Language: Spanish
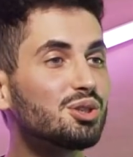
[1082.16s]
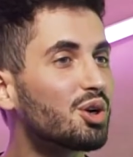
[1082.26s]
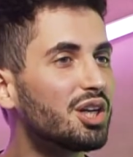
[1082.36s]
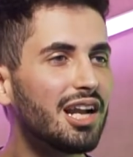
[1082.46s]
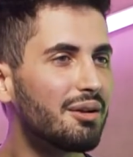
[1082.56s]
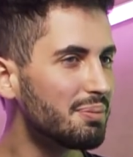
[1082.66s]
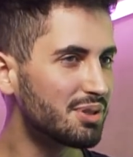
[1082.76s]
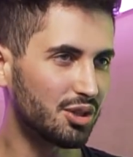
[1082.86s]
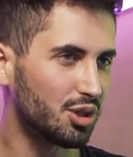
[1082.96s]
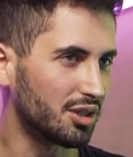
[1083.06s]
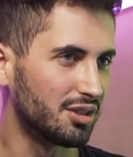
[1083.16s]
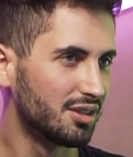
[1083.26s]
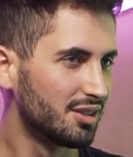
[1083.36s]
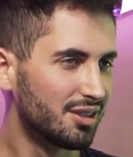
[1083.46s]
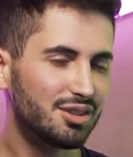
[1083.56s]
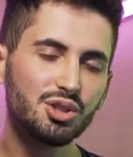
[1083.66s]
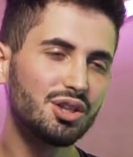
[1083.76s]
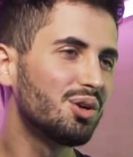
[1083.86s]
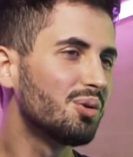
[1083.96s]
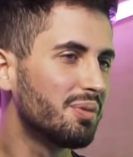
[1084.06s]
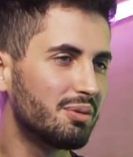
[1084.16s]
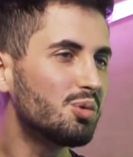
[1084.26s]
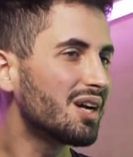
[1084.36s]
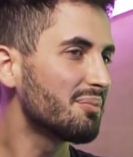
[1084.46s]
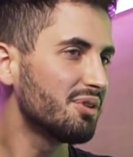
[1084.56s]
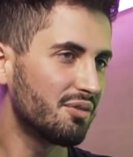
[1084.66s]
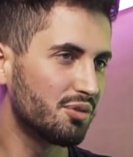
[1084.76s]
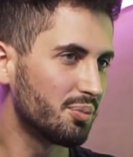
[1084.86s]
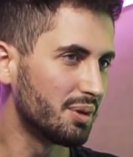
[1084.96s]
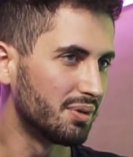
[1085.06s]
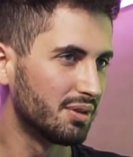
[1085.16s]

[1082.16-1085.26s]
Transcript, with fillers: No, yo con ir al VIP ya estoy. Ah, con ir al yo Quiero ir a un VIP. Nunca en mi vida fui un VIP.